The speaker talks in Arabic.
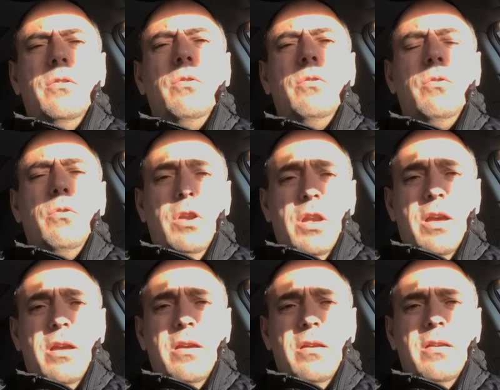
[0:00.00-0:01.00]

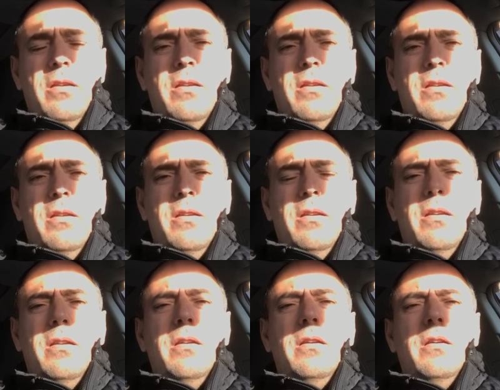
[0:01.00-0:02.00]
كلها
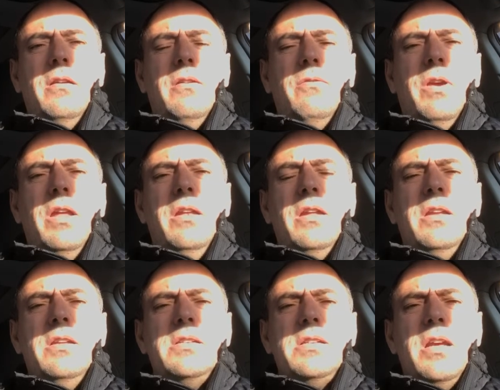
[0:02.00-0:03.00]
فإن
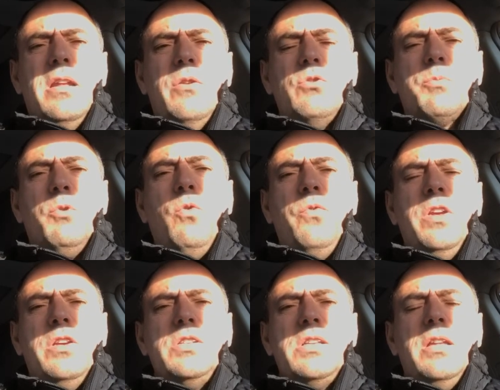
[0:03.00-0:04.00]
الإنسان يصبح في
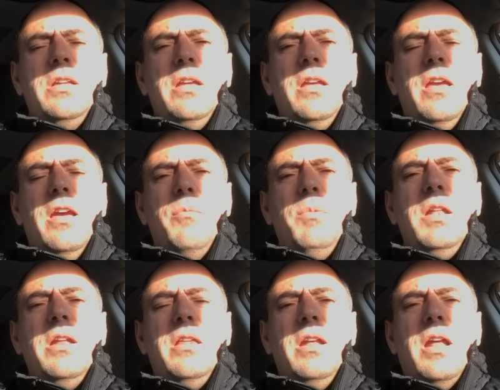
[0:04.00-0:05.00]
عزلة
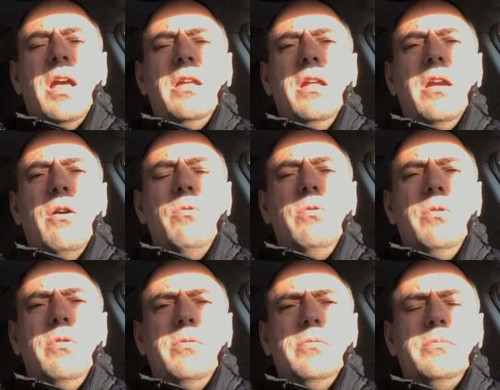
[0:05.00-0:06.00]
كاملة عن الكون
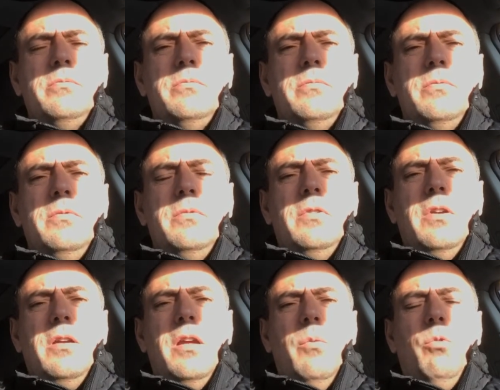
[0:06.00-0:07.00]

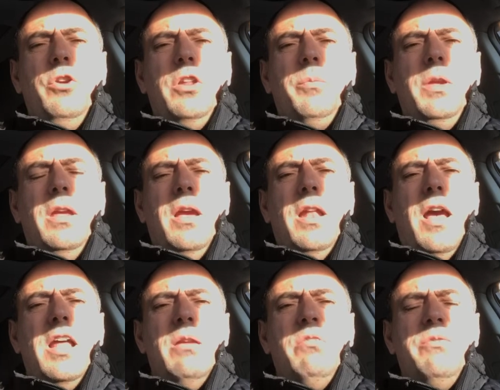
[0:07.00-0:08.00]
المحيط به
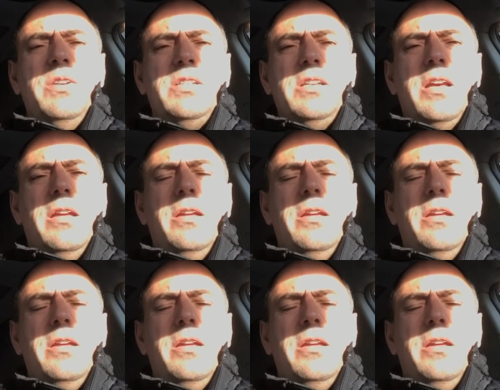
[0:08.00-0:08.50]
العالم الفيزيائي